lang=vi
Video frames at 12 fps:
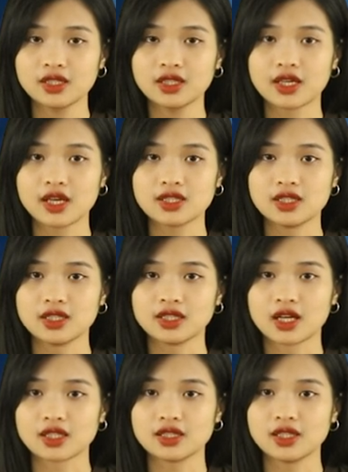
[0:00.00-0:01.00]
tức ngày 29
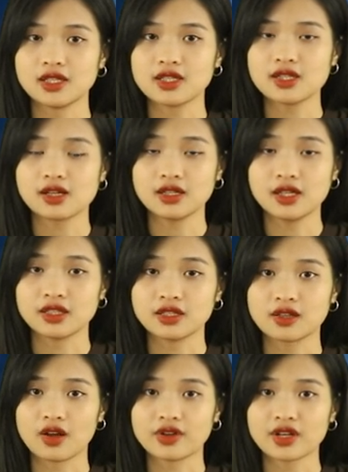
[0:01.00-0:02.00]
tháng 9 dương lịch
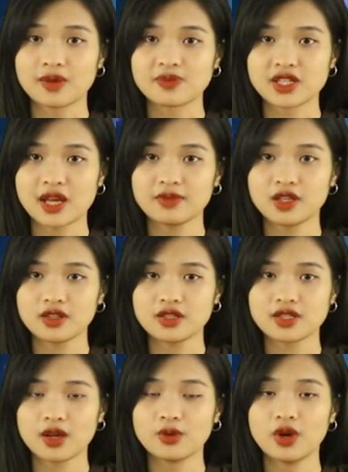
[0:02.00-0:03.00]
có nạp giáp là ất
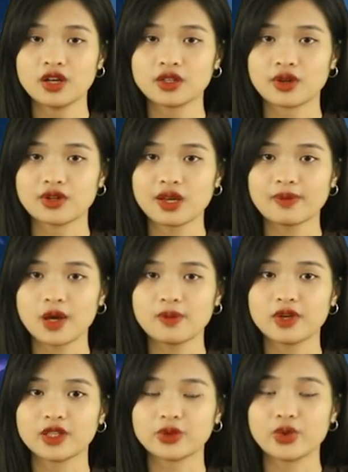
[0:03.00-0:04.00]
dậu, có nạp
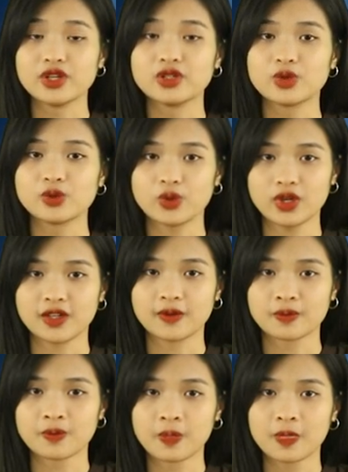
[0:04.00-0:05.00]
âm là tuyền trung thủy.